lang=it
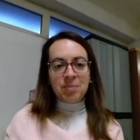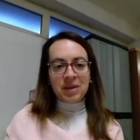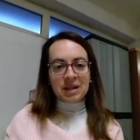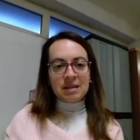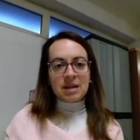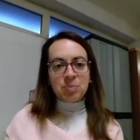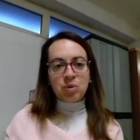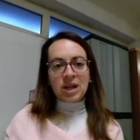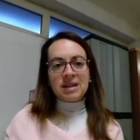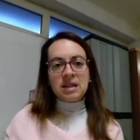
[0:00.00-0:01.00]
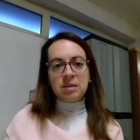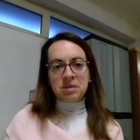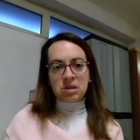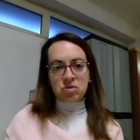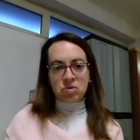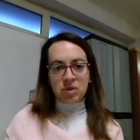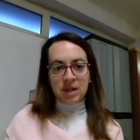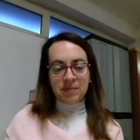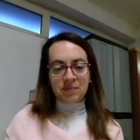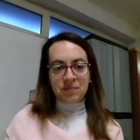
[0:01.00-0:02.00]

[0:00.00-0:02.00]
per intrappolare le persone.